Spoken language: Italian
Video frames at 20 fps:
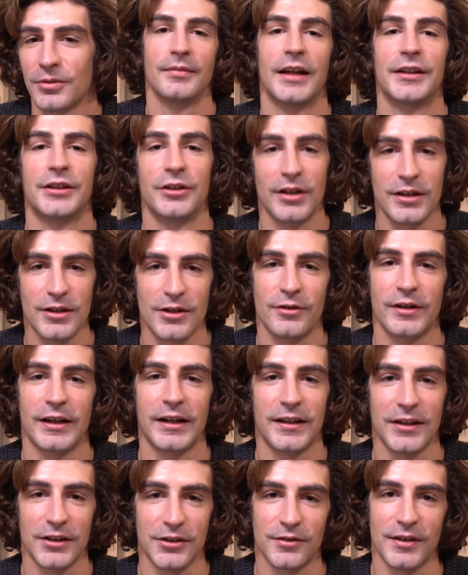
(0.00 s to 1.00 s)
La teoria delle
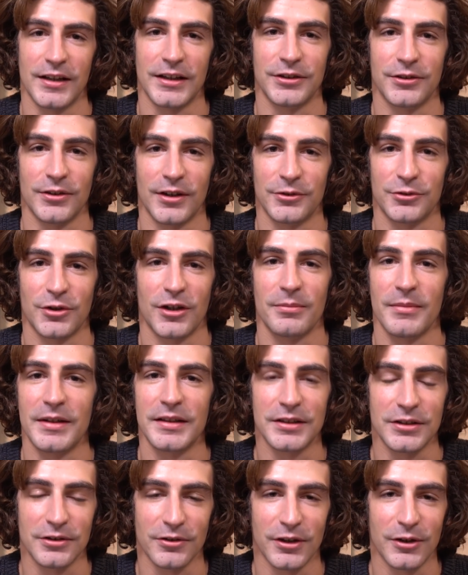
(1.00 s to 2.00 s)
orecchie a svento
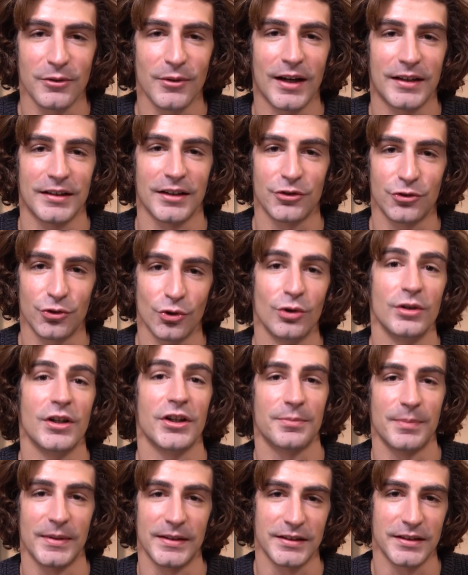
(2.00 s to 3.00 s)
naturalmente non riguarda solo gli
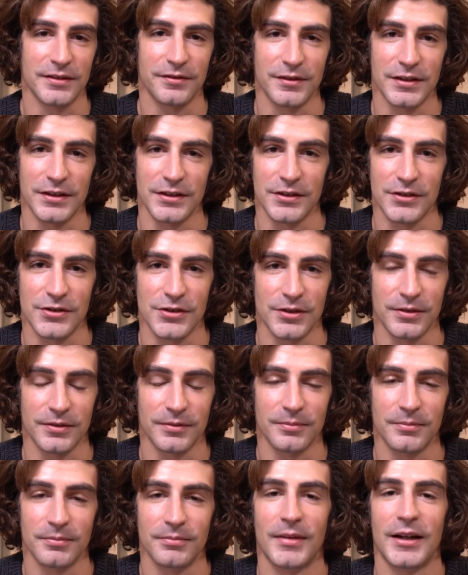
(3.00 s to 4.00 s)
aspetti fisici,
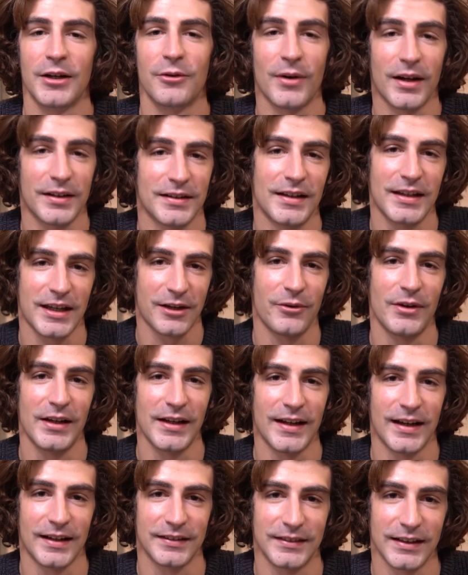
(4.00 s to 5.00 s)
ma riguarda anche quelli
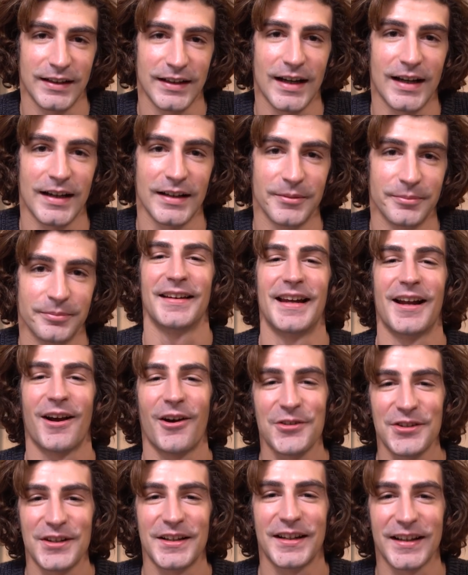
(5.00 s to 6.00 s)
caratteriali. E la
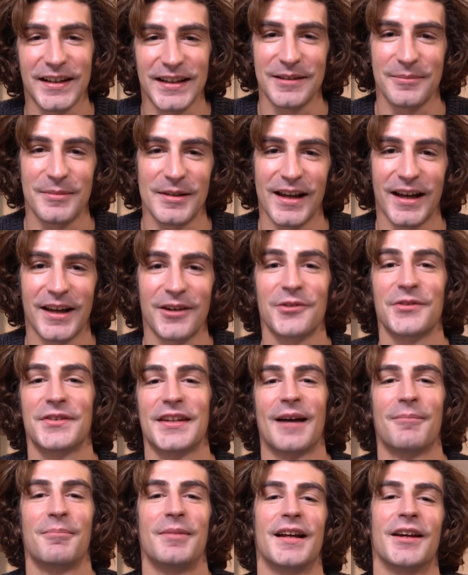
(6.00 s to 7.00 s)
cosa incredibile è che non si
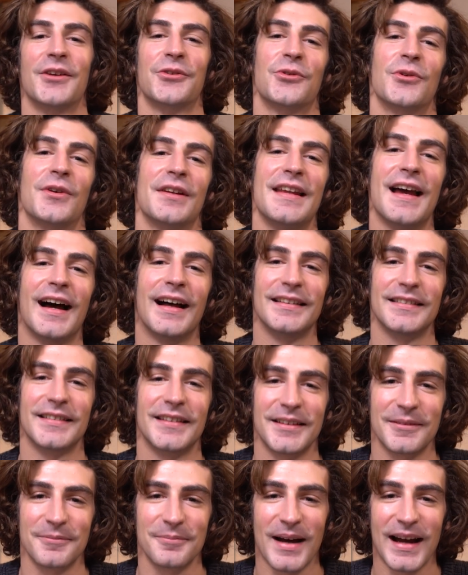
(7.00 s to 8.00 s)
applica solo agli
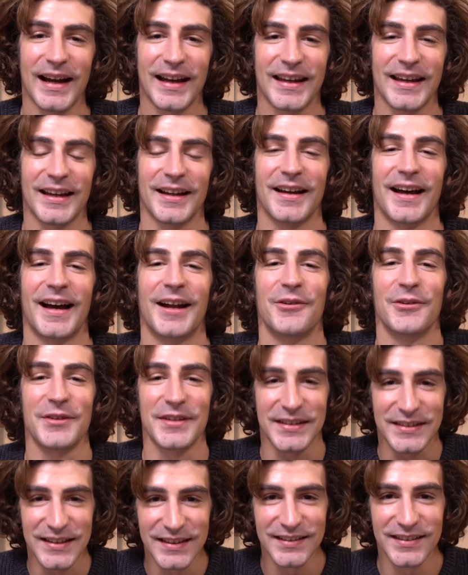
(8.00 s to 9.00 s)
altri, ma anche a noi
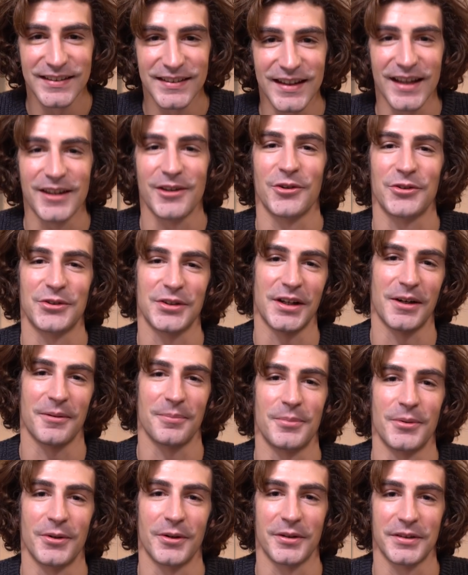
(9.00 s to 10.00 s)
stessi e ai nostri
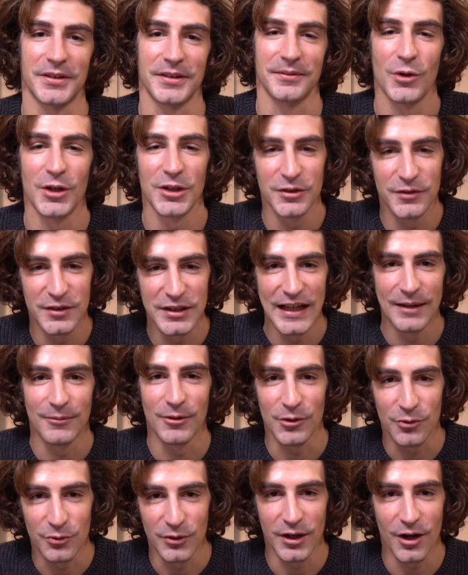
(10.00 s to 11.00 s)
rapporti. Quando vediamo
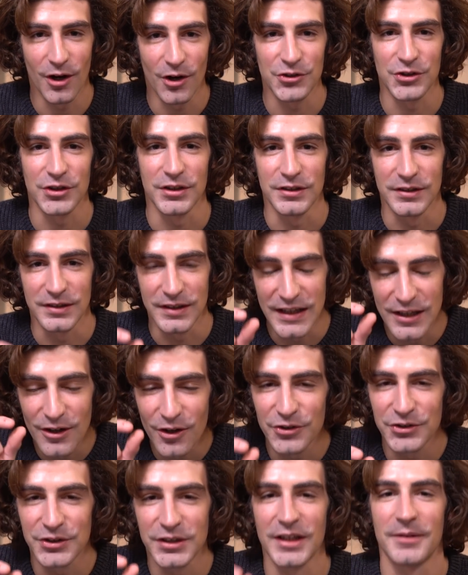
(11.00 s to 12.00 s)
alcune cose nei
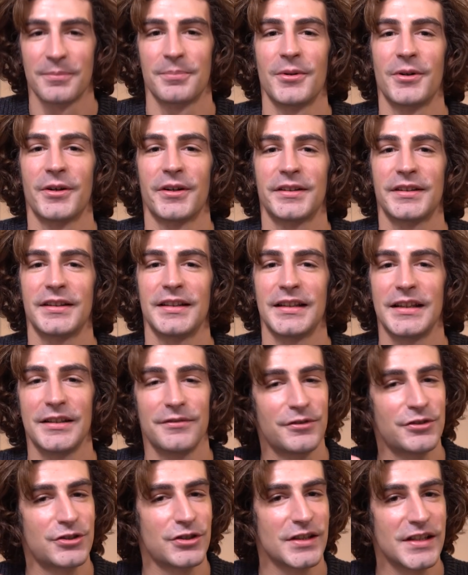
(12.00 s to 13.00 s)
nostri rapporti è
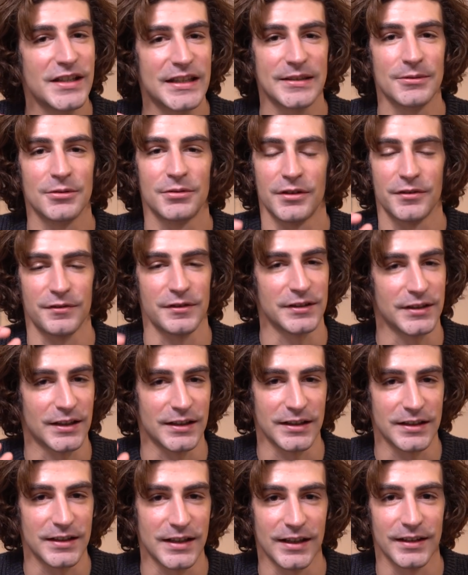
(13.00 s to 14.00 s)
difficilissimo far finta
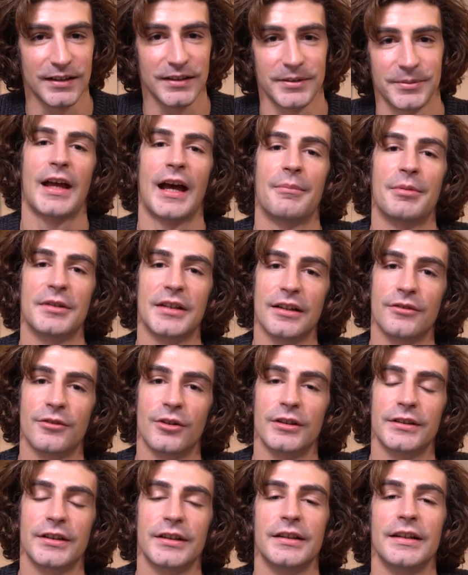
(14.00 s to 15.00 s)
di niente. Capita a
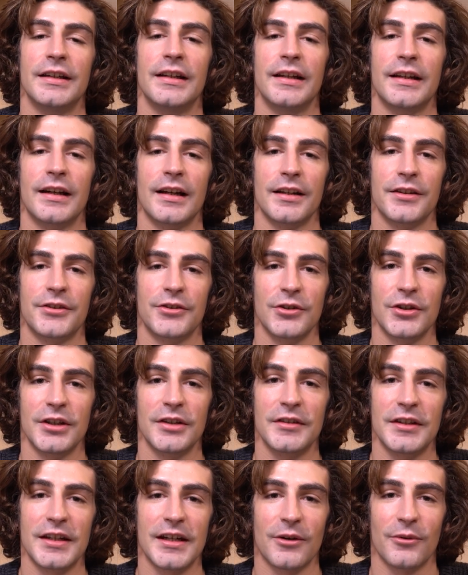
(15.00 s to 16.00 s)
volte nelle relazioni di
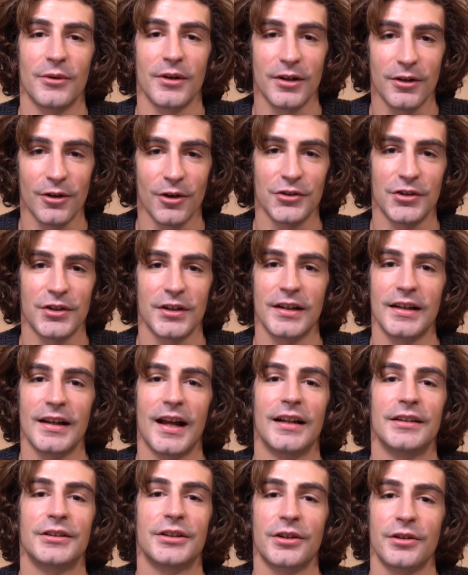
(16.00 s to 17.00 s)
vedere qualcosa
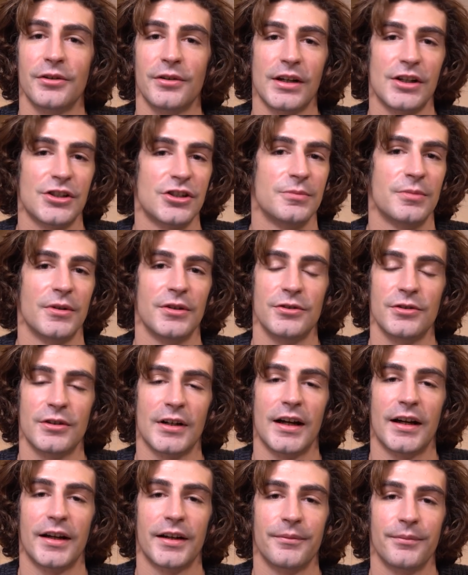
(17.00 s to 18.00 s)
nell'altro che non riesci più a
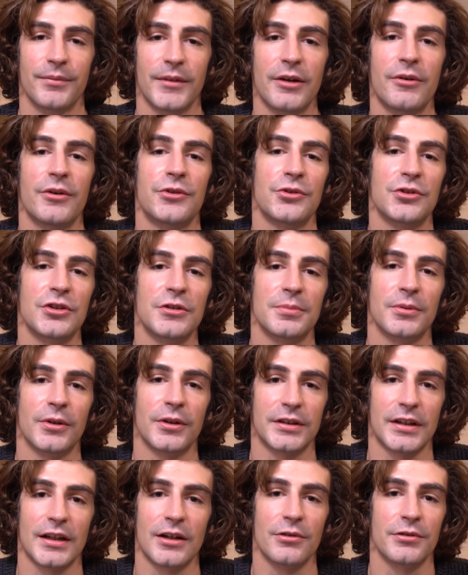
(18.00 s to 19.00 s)
ignorare e questo ti
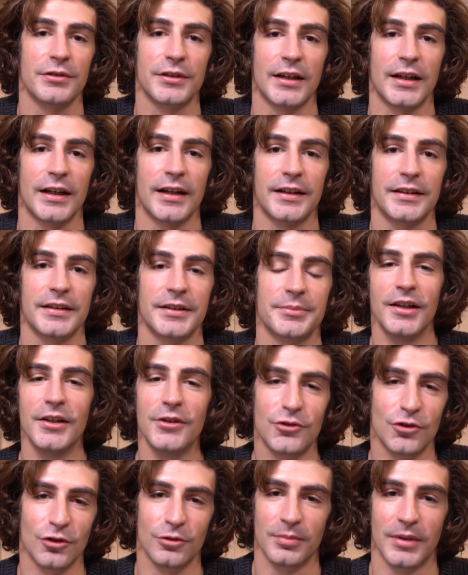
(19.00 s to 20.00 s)
porta ad allontanarti.
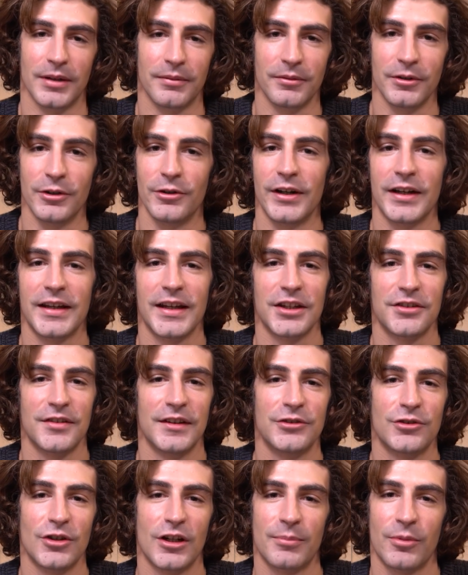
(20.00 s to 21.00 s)
Insomma, le orecchie a
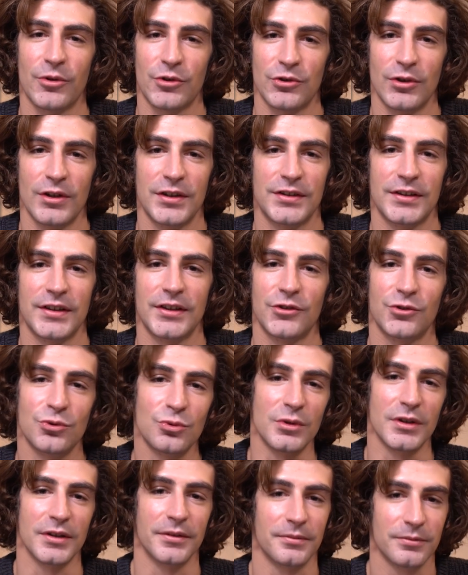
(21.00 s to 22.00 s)
sventola possono essere
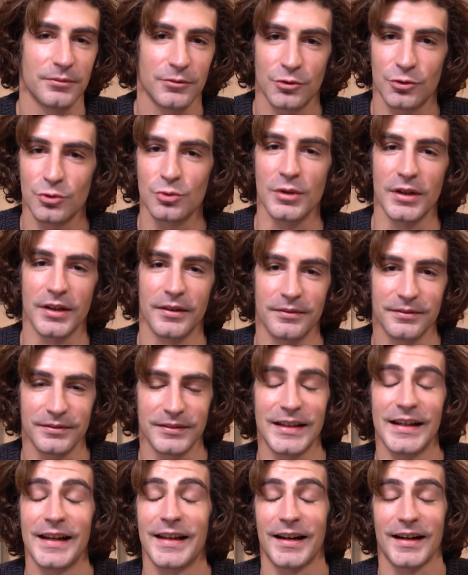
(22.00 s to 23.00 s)
sue, tue,
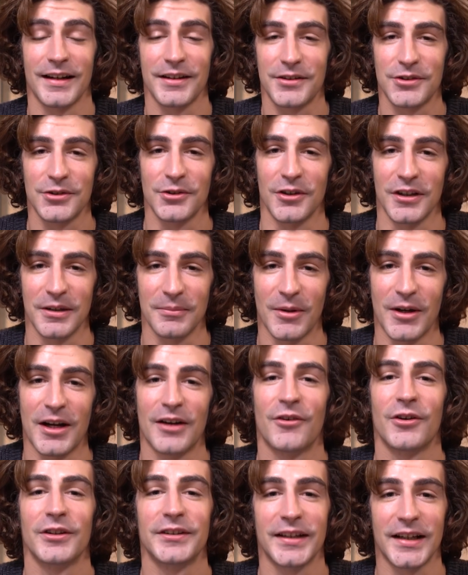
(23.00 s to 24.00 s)
della relazione, ma una
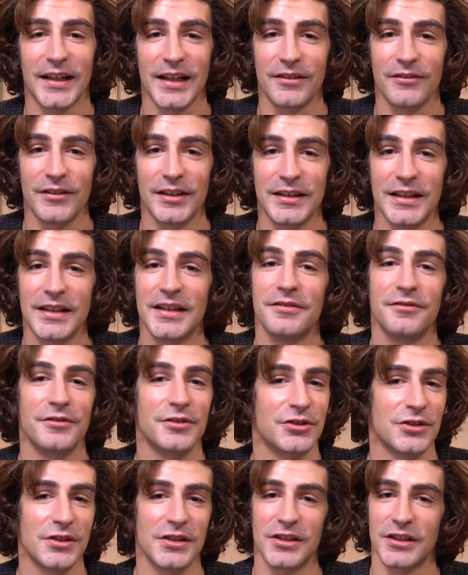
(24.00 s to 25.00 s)
volta che le vedi è
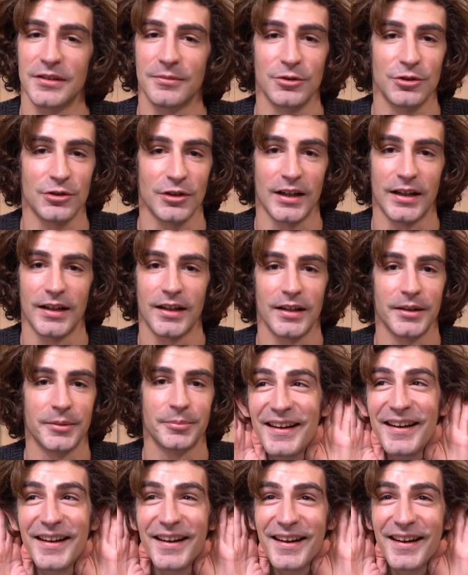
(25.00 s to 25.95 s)
difficilissimo ignorarle.